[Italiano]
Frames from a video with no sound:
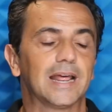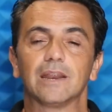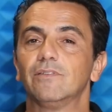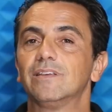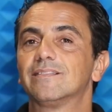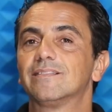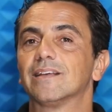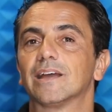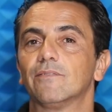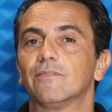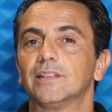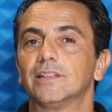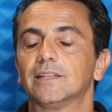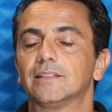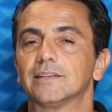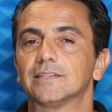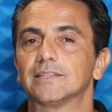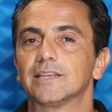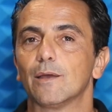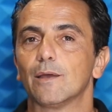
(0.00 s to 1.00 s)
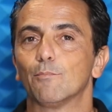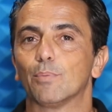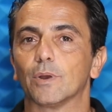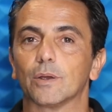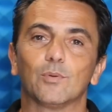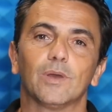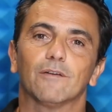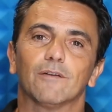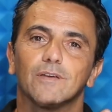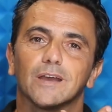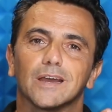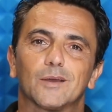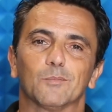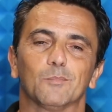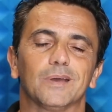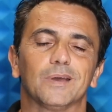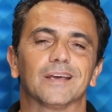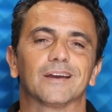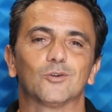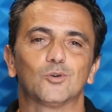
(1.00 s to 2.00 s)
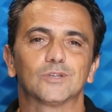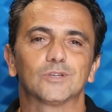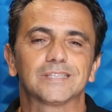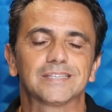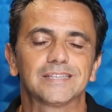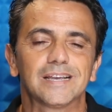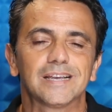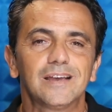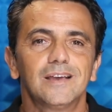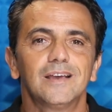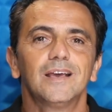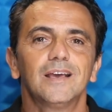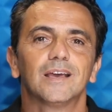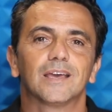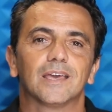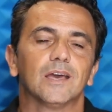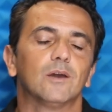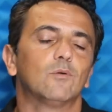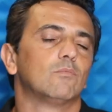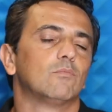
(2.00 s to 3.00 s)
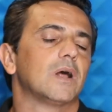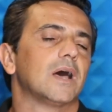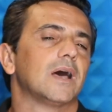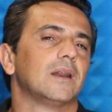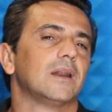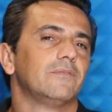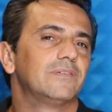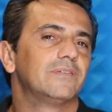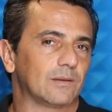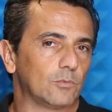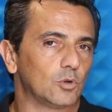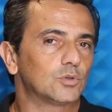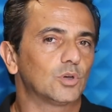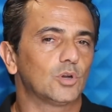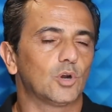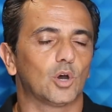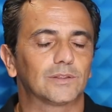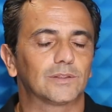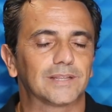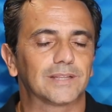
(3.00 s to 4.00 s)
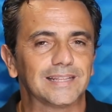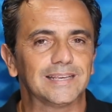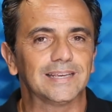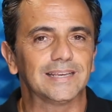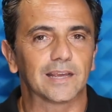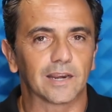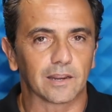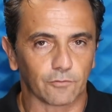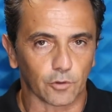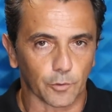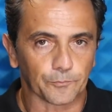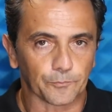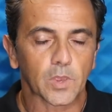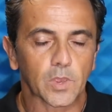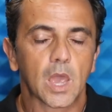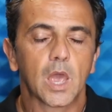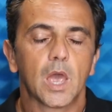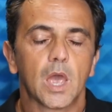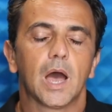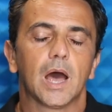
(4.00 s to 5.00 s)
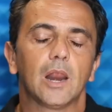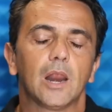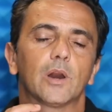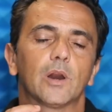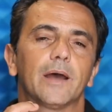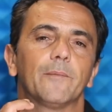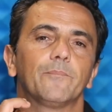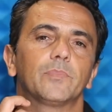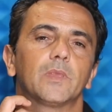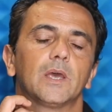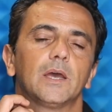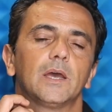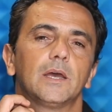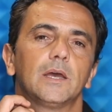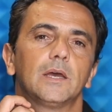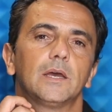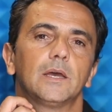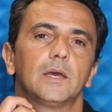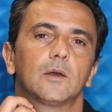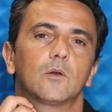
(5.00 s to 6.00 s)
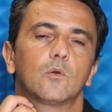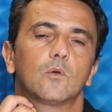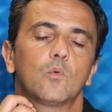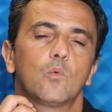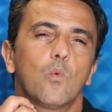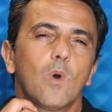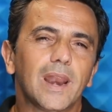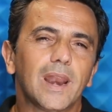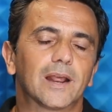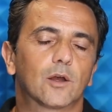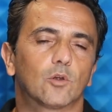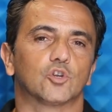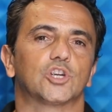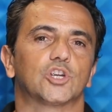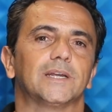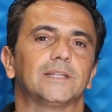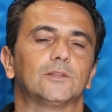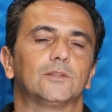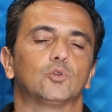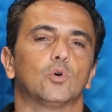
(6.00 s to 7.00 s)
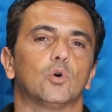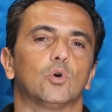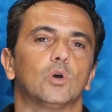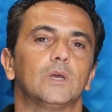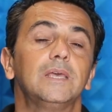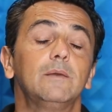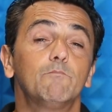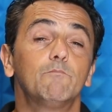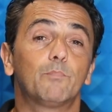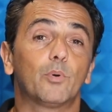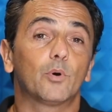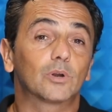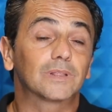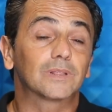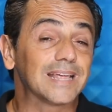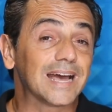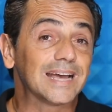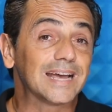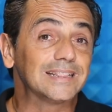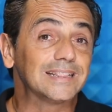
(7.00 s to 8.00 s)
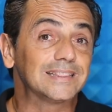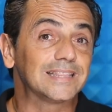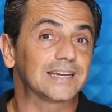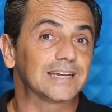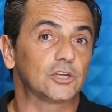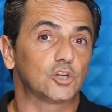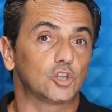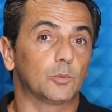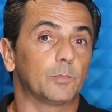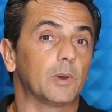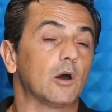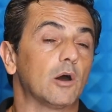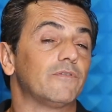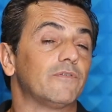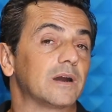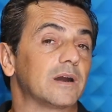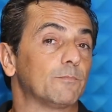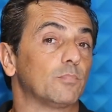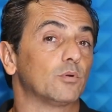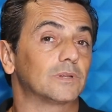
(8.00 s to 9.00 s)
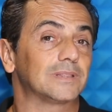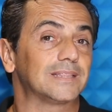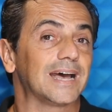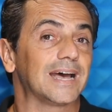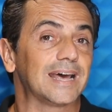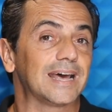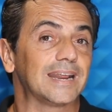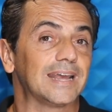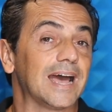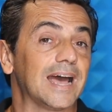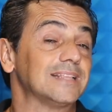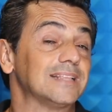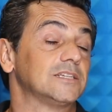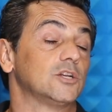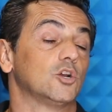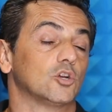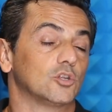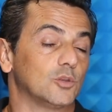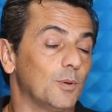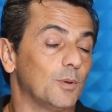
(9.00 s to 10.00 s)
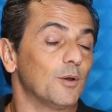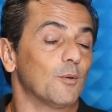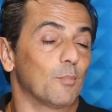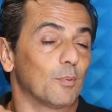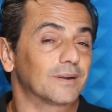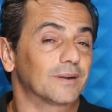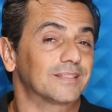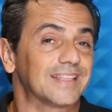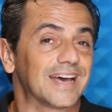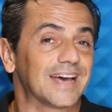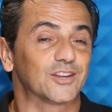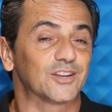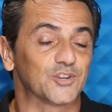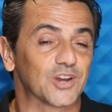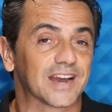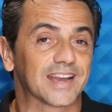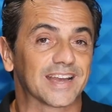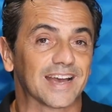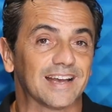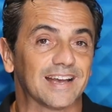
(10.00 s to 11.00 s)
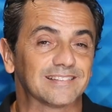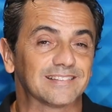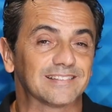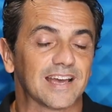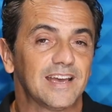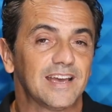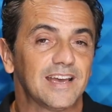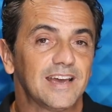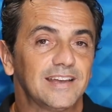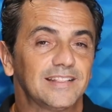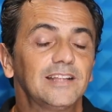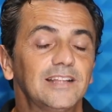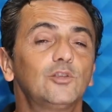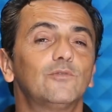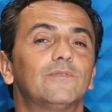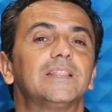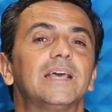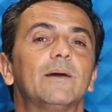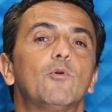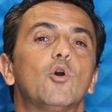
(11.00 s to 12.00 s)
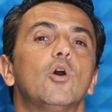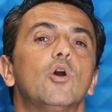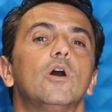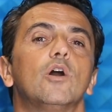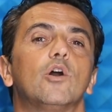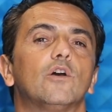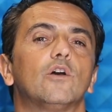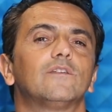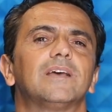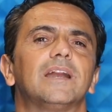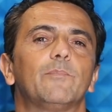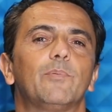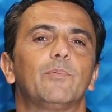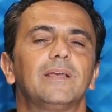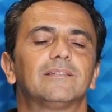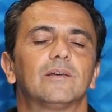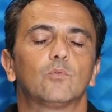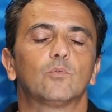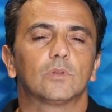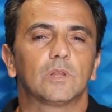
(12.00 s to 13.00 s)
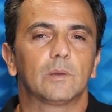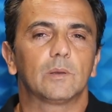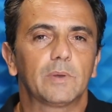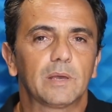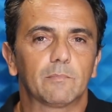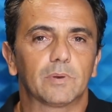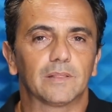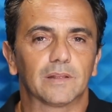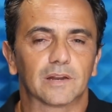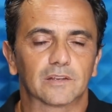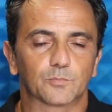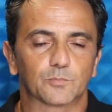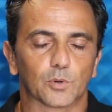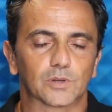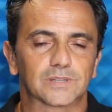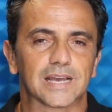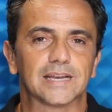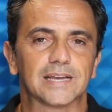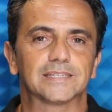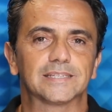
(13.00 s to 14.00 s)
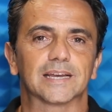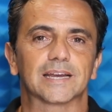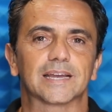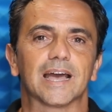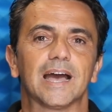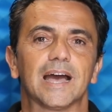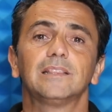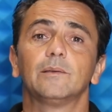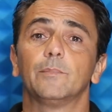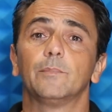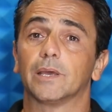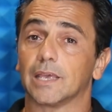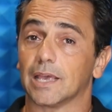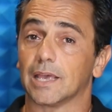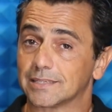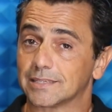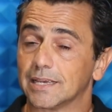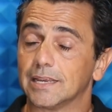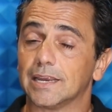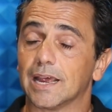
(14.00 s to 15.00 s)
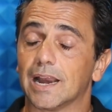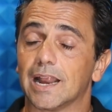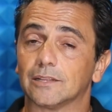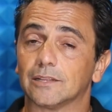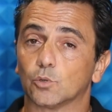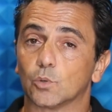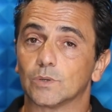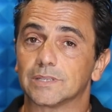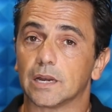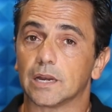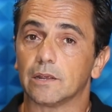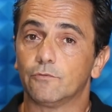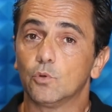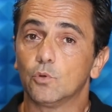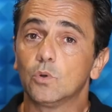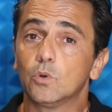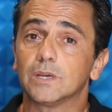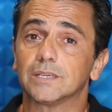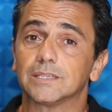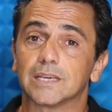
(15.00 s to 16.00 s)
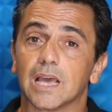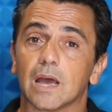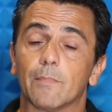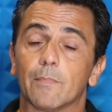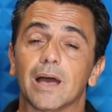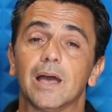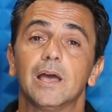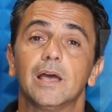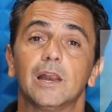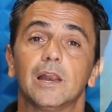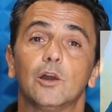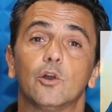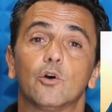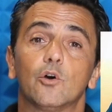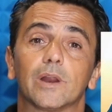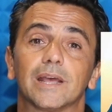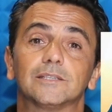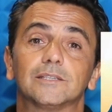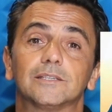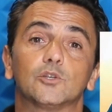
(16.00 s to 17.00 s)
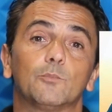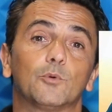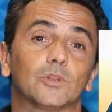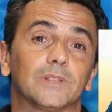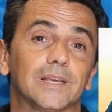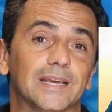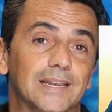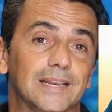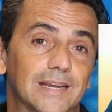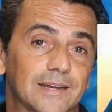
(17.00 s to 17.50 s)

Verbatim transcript: la rivista che vedete sempre qui a fianco a me rossa, che è una rivista molto nota di review. Allora, eh, qual è il concetto importante che ci dobbiamo far portare, anzi no, dobbiamo portarci a casa? Intanto vediamo cosa ne pensa uno dei membri della Sports Science Academy che ha segnalato questa review che si chiama Lorenzo Ciao Ciao a